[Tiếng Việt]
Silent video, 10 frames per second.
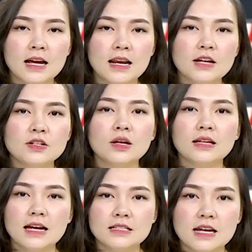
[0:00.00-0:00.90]
là do
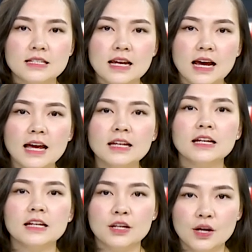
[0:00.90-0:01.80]
tài xế xe khách
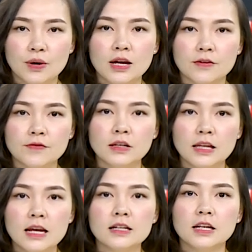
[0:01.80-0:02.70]
khi điều khiển phương
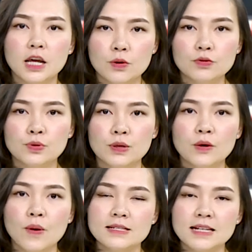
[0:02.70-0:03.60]
tiện thiếu chú ý
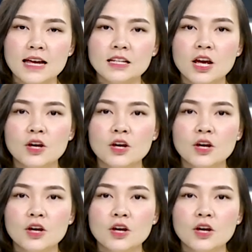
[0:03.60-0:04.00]
quan sát